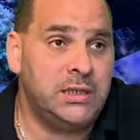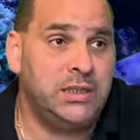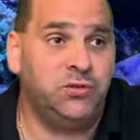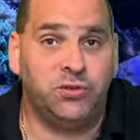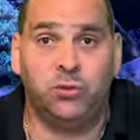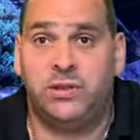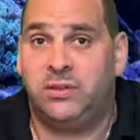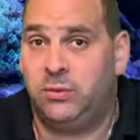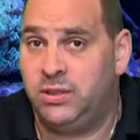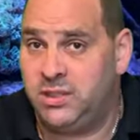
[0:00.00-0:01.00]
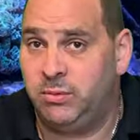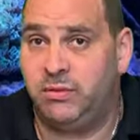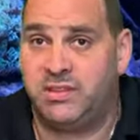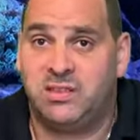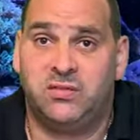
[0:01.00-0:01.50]
Ich versuche natürlich
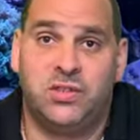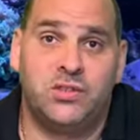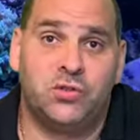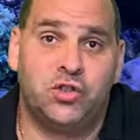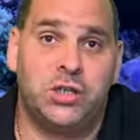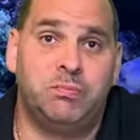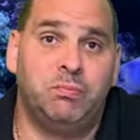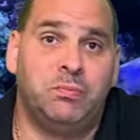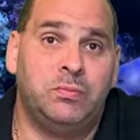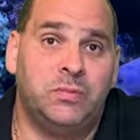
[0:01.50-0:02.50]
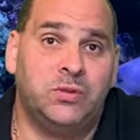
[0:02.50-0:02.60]
immer was dazwischen zu schieben,